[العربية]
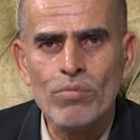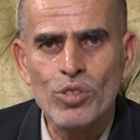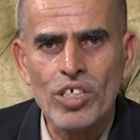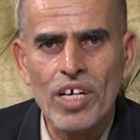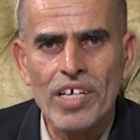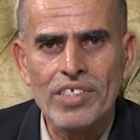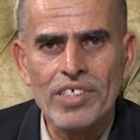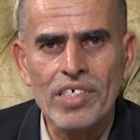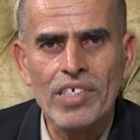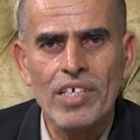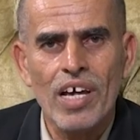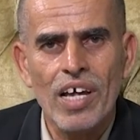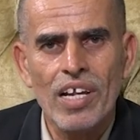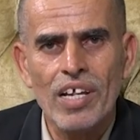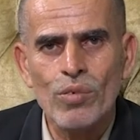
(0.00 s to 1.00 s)

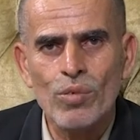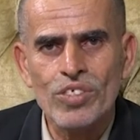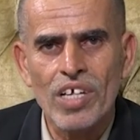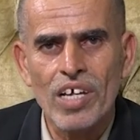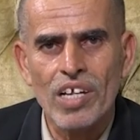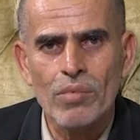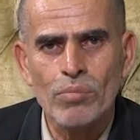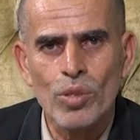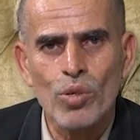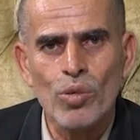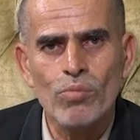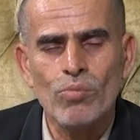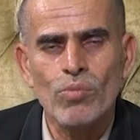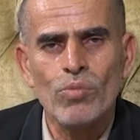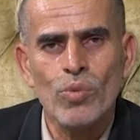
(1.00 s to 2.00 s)
المشاهدين أهلا وسهلا
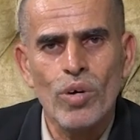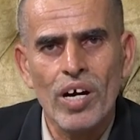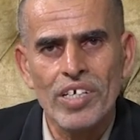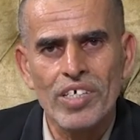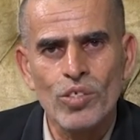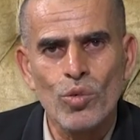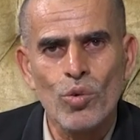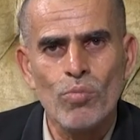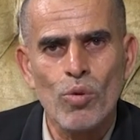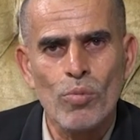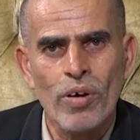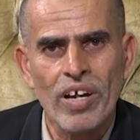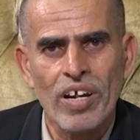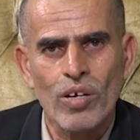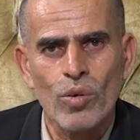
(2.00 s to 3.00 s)
بكم وأعيدكم
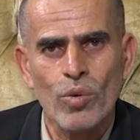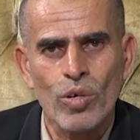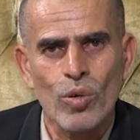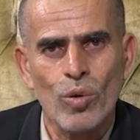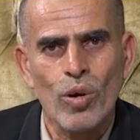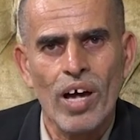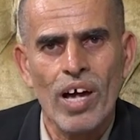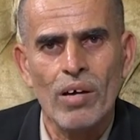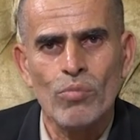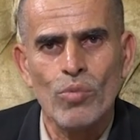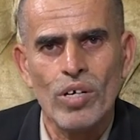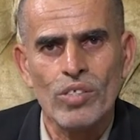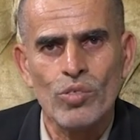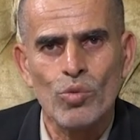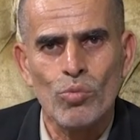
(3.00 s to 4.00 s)
مبارك وكل عام
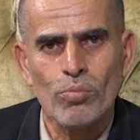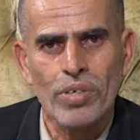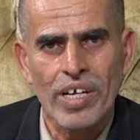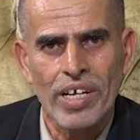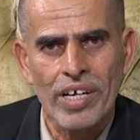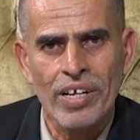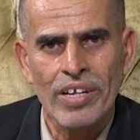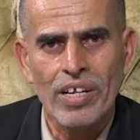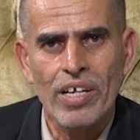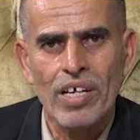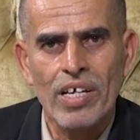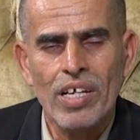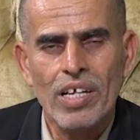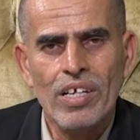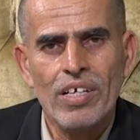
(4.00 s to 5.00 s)
وأنتم بخير
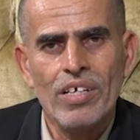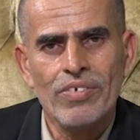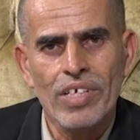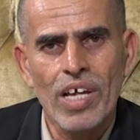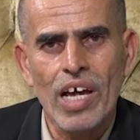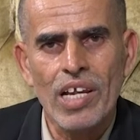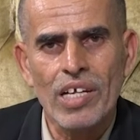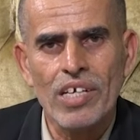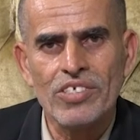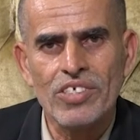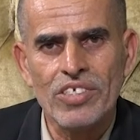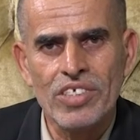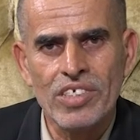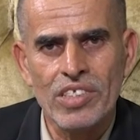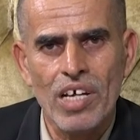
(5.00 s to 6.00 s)
في حلقة
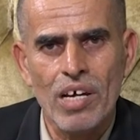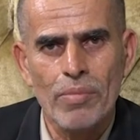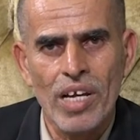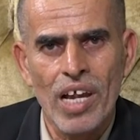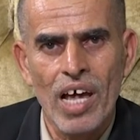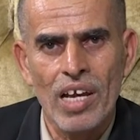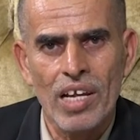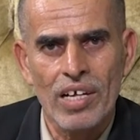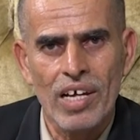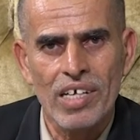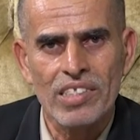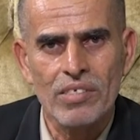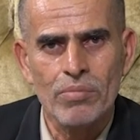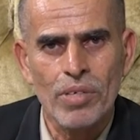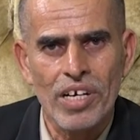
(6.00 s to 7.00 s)
جديدة من
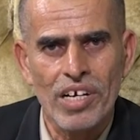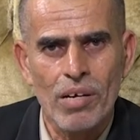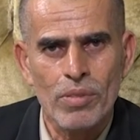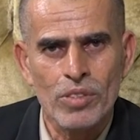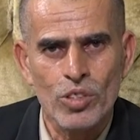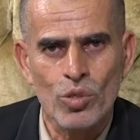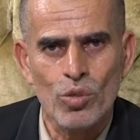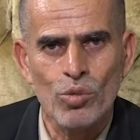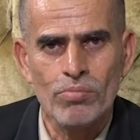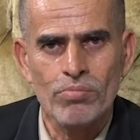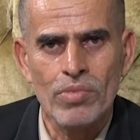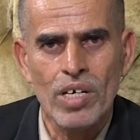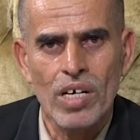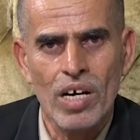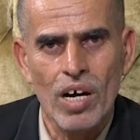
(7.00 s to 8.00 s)
حلقات برنامجكم
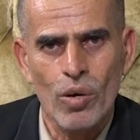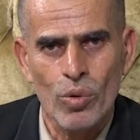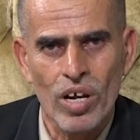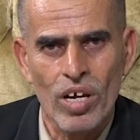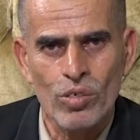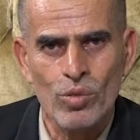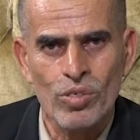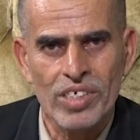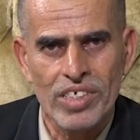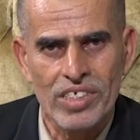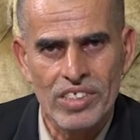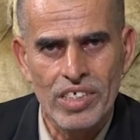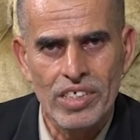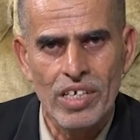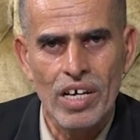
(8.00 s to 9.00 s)
أوراق
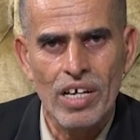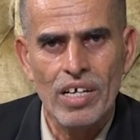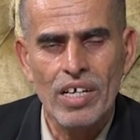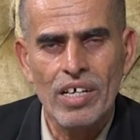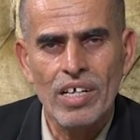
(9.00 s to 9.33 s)
عيدية